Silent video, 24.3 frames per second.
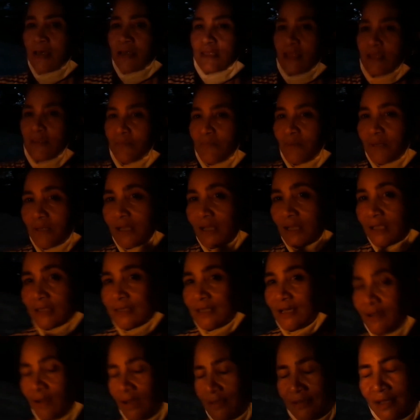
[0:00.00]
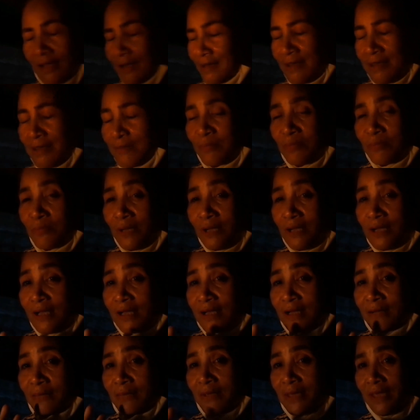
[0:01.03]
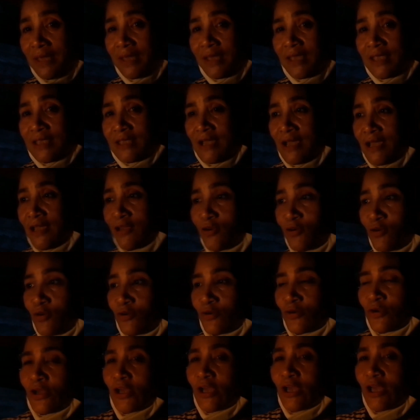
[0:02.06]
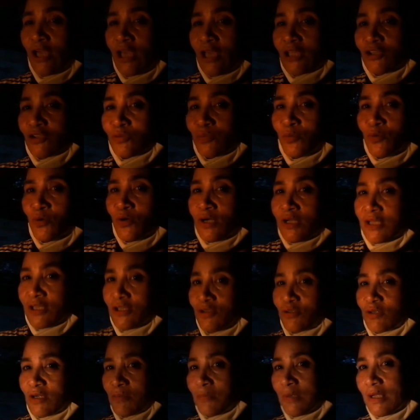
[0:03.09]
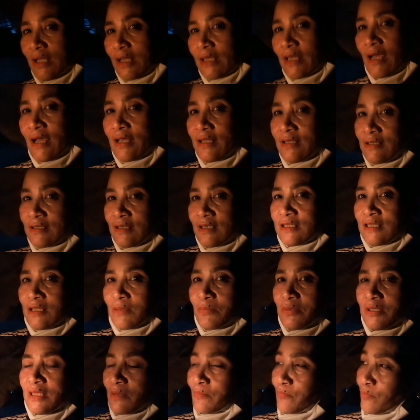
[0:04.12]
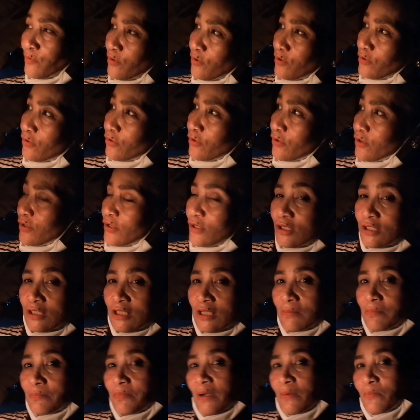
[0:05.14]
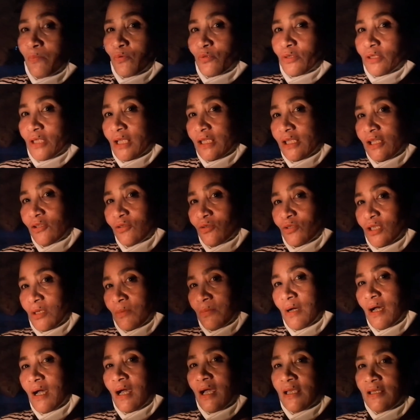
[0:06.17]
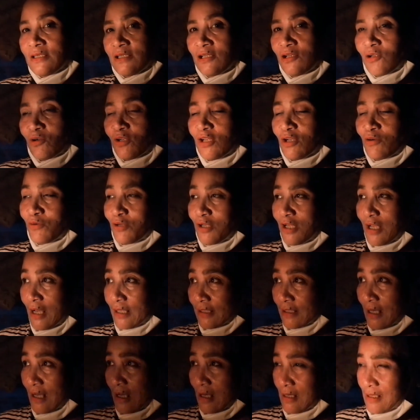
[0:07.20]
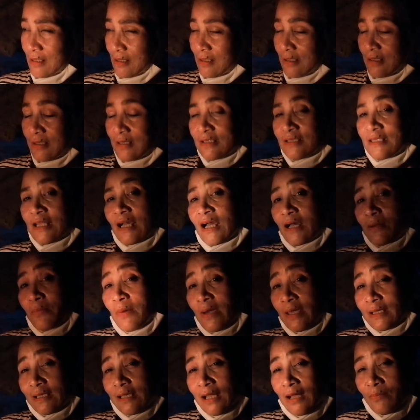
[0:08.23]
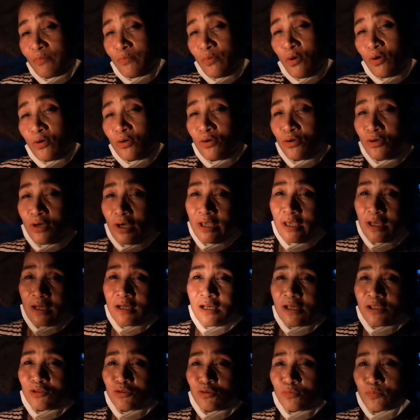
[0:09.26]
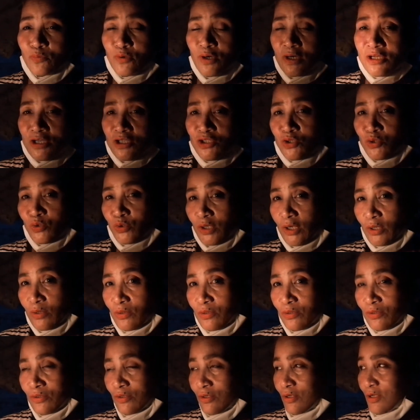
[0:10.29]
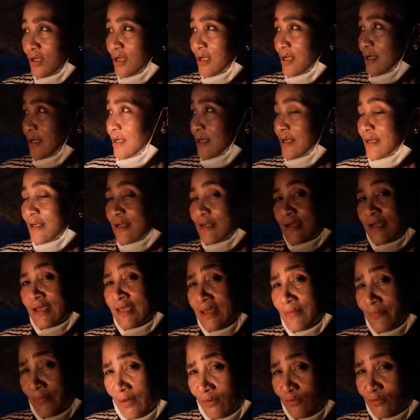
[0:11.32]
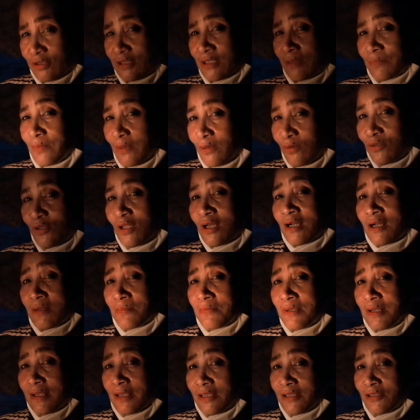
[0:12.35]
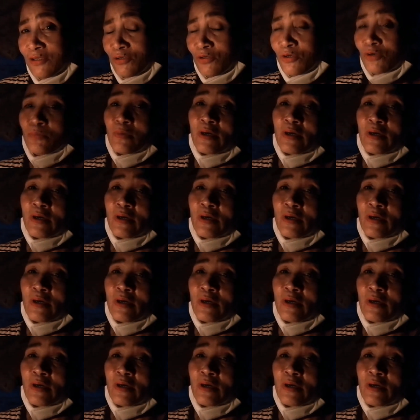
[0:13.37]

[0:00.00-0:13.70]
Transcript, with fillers: Naimbag nga, da, naimbag nga rabi, eh, kinyayo. Ito po ang inyong abalayan. Ginabi na po ng pagpunta dito sa bahay ni Lola Juliana. Nakabike lang po ako, kaya ganito po ang itsura ko. Kaya pagod na pagod ang abalayan nyo.